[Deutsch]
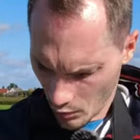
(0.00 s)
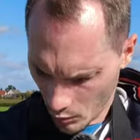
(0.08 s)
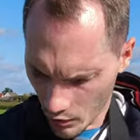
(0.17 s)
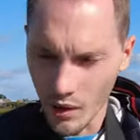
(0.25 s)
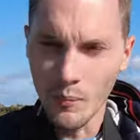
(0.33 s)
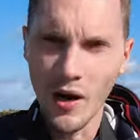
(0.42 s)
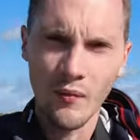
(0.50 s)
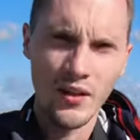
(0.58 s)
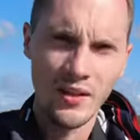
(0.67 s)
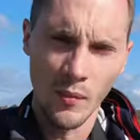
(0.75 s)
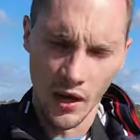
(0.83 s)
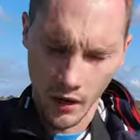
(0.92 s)
Und dann machen
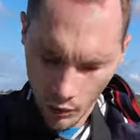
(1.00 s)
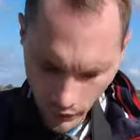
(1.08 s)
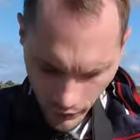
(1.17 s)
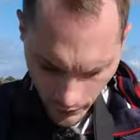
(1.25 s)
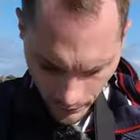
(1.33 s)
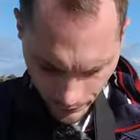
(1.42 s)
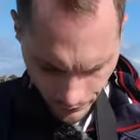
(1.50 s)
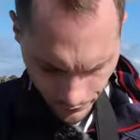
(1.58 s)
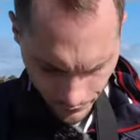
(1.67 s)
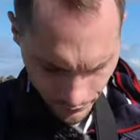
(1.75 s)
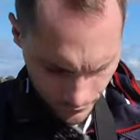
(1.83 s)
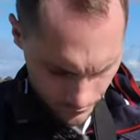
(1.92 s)
wir die mal auf.
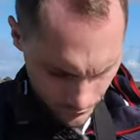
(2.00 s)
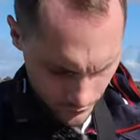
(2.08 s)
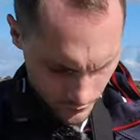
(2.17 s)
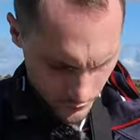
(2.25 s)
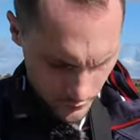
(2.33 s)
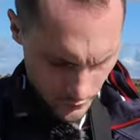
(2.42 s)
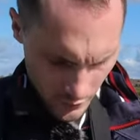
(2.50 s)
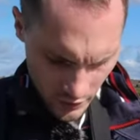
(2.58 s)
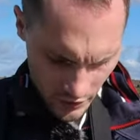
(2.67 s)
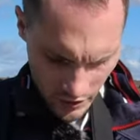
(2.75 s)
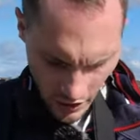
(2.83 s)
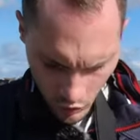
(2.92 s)

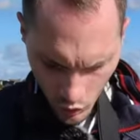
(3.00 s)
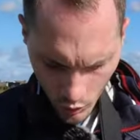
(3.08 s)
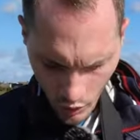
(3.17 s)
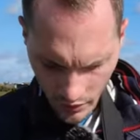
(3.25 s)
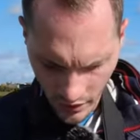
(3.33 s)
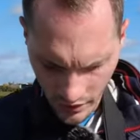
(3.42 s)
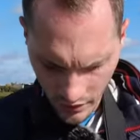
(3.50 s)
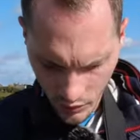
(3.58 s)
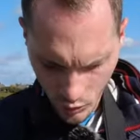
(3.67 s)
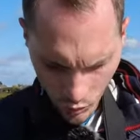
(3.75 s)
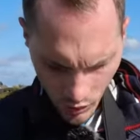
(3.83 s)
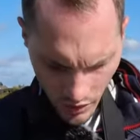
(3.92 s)
Die Tasche gehört halt
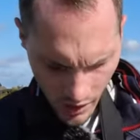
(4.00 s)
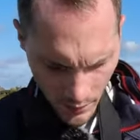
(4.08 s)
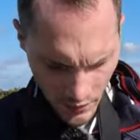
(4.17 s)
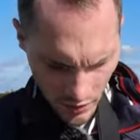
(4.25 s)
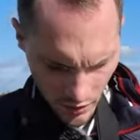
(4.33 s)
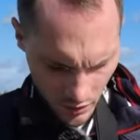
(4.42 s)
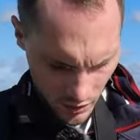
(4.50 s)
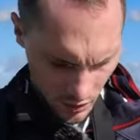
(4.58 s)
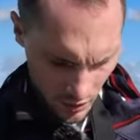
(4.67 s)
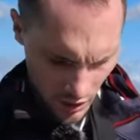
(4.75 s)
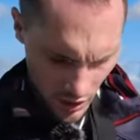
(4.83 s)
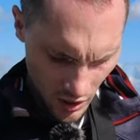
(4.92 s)
dazu. Ihr habt äh,
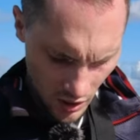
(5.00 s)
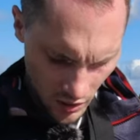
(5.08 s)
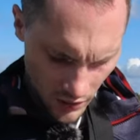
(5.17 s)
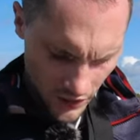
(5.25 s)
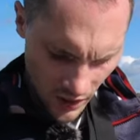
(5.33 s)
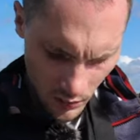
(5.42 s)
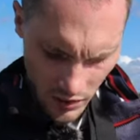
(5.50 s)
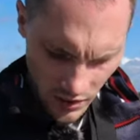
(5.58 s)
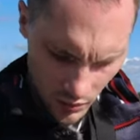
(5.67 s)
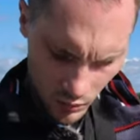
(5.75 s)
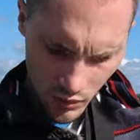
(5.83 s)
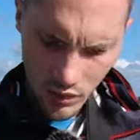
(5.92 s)
eine
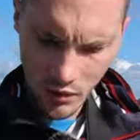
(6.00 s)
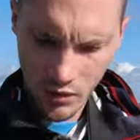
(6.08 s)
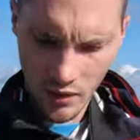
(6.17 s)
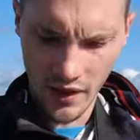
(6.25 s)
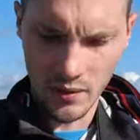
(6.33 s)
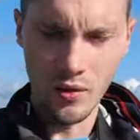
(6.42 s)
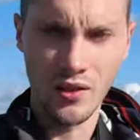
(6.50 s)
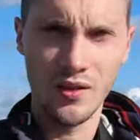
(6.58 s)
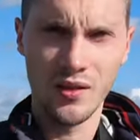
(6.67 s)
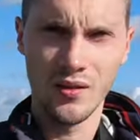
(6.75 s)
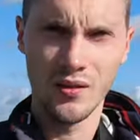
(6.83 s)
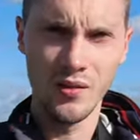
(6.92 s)
Fernbedienung, gleich mit
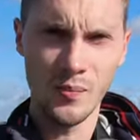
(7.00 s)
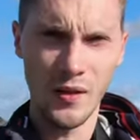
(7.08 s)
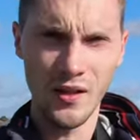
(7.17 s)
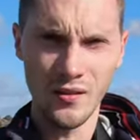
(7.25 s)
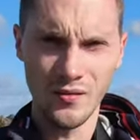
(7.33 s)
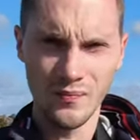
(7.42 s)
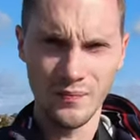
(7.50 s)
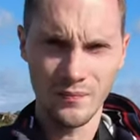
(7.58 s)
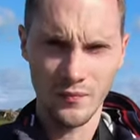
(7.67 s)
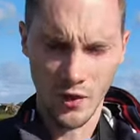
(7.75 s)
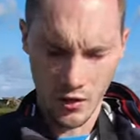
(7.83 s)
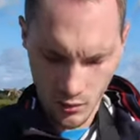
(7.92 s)
Display.
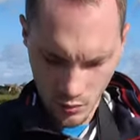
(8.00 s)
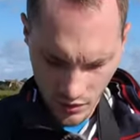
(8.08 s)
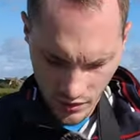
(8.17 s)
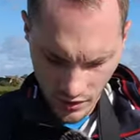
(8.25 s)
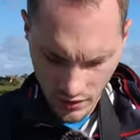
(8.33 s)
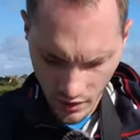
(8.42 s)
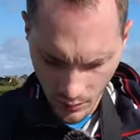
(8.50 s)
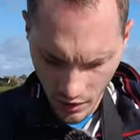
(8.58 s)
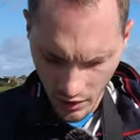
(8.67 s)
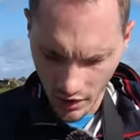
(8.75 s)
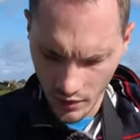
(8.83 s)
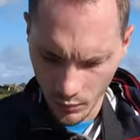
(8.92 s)
Also das heißt, ihr habt
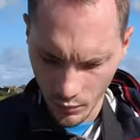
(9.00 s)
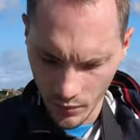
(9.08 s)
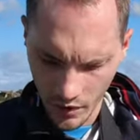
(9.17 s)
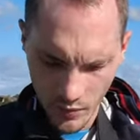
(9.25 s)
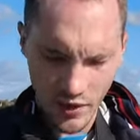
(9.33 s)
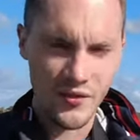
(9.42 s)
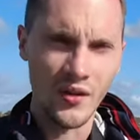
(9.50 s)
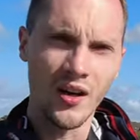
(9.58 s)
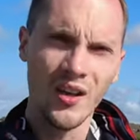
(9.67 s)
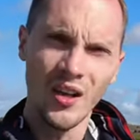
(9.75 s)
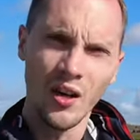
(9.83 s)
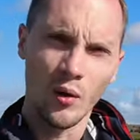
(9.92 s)
da keine Probleme, dass
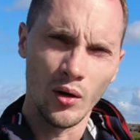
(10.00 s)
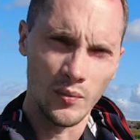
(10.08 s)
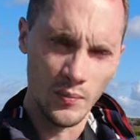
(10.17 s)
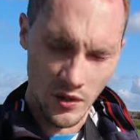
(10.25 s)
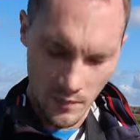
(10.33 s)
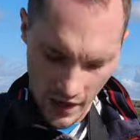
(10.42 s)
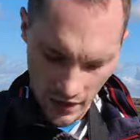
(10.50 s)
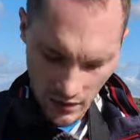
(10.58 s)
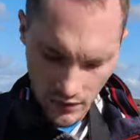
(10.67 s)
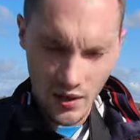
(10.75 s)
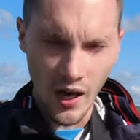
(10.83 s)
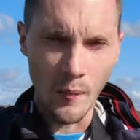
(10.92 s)
ihr euch mit dem
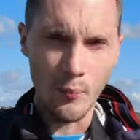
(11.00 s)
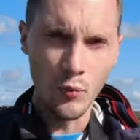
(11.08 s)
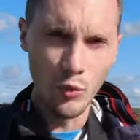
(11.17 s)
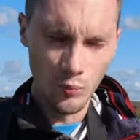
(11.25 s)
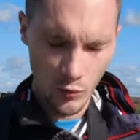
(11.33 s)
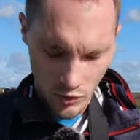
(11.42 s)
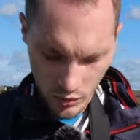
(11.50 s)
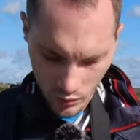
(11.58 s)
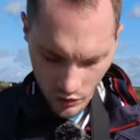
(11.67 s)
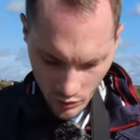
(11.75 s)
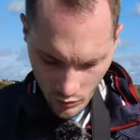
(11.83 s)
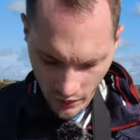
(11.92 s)
Handy wieder abmühen müsst
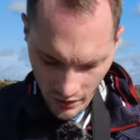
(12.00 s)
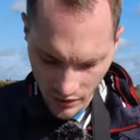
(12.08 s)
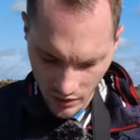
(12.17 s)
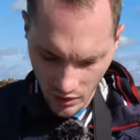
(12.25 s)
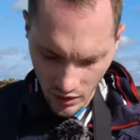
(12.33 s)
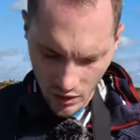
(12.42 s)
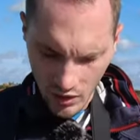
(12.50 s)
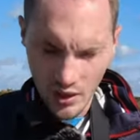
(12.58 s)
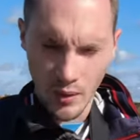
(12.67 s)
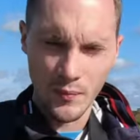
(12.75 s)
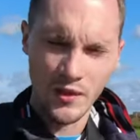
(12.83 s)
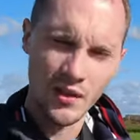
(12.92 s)
oder sowas.
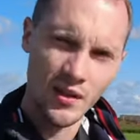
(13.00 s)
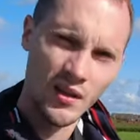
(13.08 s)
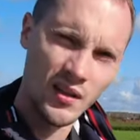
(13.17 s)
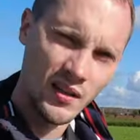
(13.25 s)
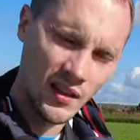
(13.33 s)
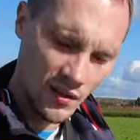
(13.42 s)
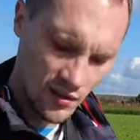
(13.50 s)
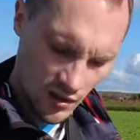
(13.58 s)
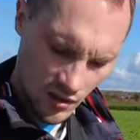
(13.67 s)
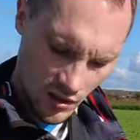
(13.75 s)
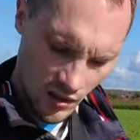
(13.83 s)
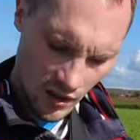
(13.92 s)
Ihr habt äh, den
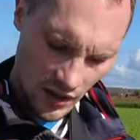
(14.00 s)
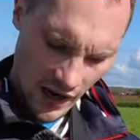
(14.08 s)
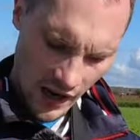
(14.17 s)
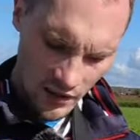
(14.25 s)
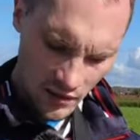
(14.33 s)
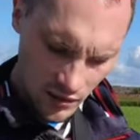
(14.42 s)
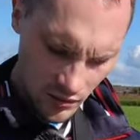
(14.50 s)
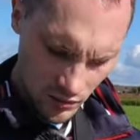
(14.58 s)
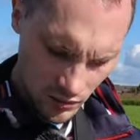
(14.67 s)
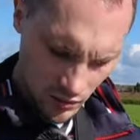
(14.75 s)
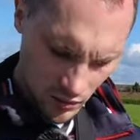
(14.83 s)
äh, Lade,